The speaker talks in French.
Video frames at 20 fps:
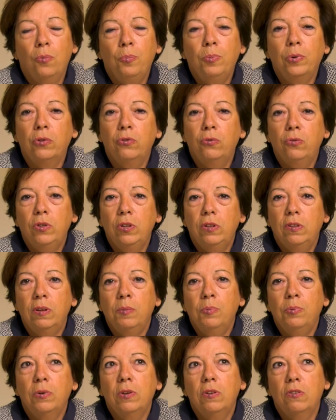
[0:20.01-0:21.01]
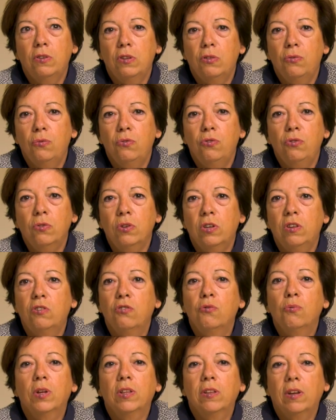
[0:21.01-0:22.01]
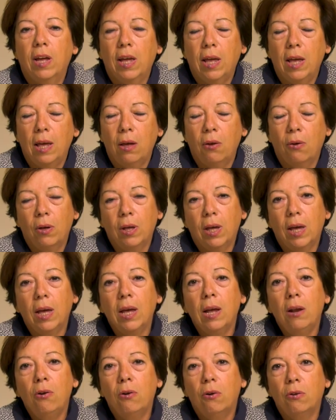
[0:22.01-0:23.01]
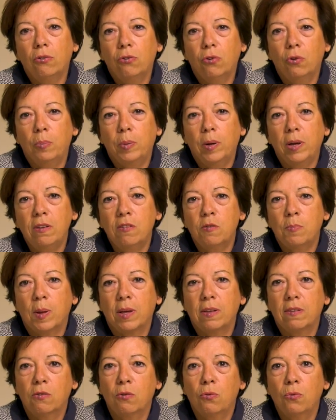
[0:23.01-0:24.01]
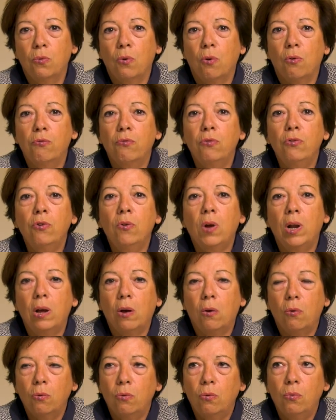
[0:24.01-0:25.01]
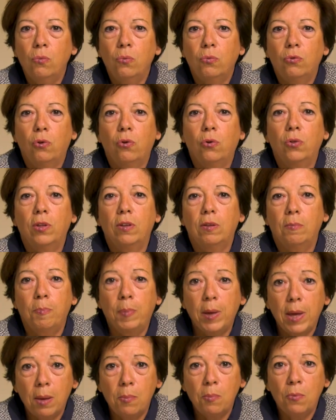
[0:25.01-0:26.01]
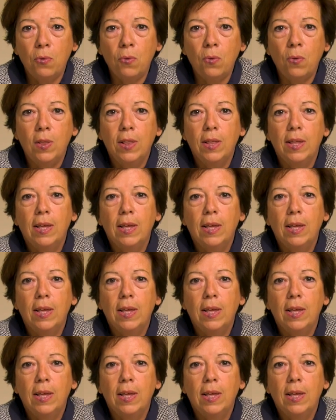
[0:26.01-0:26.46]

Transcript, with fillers: opportunité pour les étudiants qui souhaiteraient euh, créer leur entreprise parce qu'en venant à la rencontre des PME,